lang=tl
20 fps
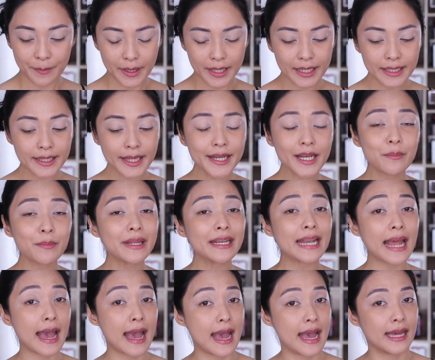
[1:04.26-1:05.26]
Maganda naman
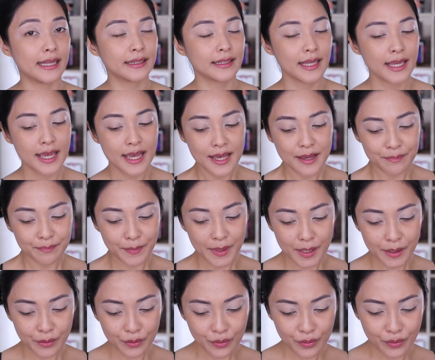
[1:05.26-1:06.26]
lahat.
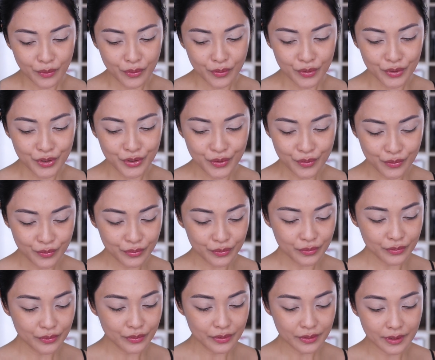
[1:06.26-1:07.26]
Pero
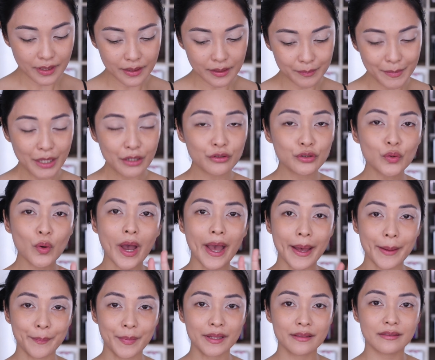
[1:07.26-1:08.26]
yung, meron tong
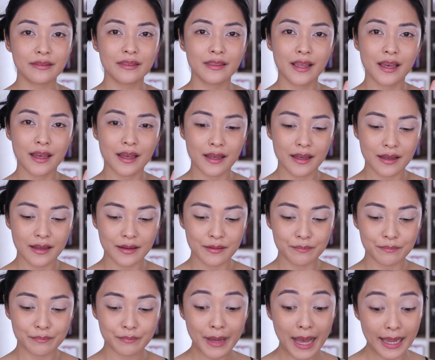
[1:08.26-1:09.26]
apat na
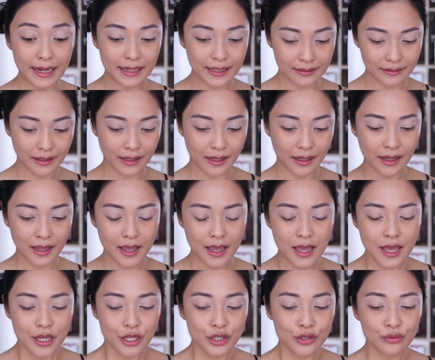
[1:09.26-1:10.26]
palette eh.
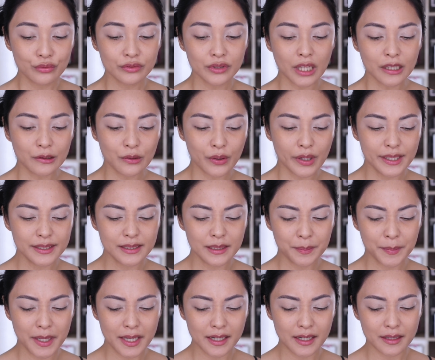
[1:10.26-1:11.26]
Yung tatlo kasi
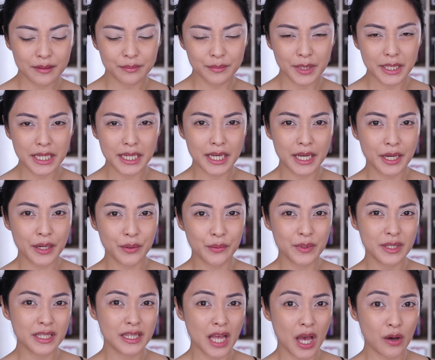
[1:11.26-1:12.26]
parang may
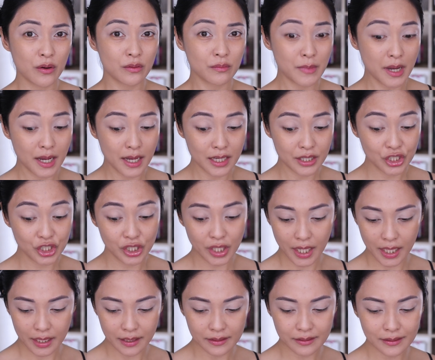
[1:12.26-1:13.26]
kahawig na akong mga
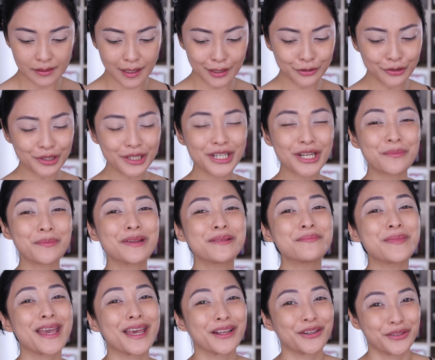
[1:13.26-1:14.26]
shades. Ito rin
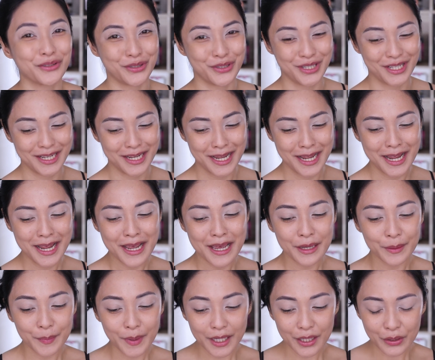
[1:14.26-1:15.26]
naman meron.
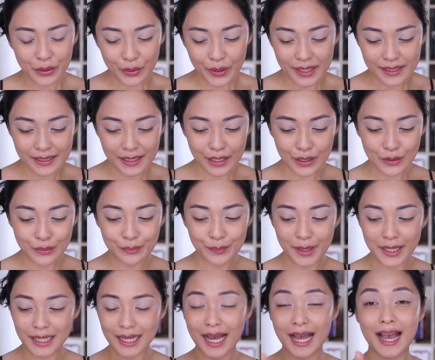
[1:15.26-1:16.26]
Pero kasi yung
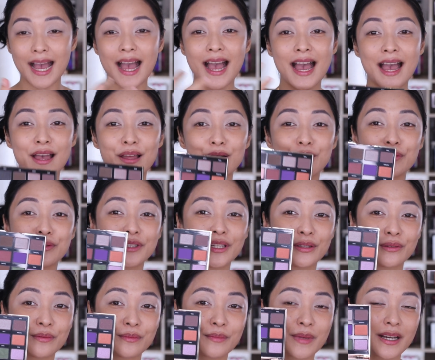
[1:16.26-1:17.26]
pagkakahalo
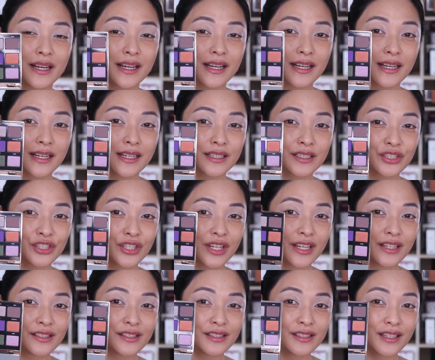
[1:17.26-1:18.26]
nitong mga
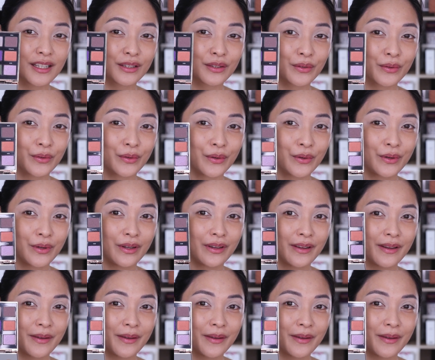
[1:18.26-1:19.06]
shades na to,